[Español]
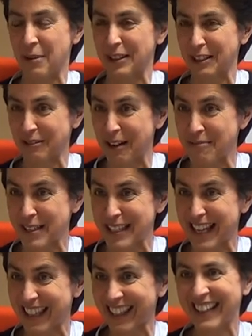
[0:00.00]
a partir de una
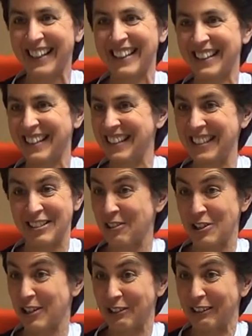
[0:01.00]
amistad.
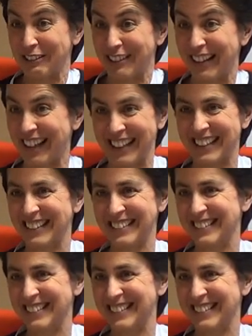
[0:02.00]
No sé, no tengo ni idea.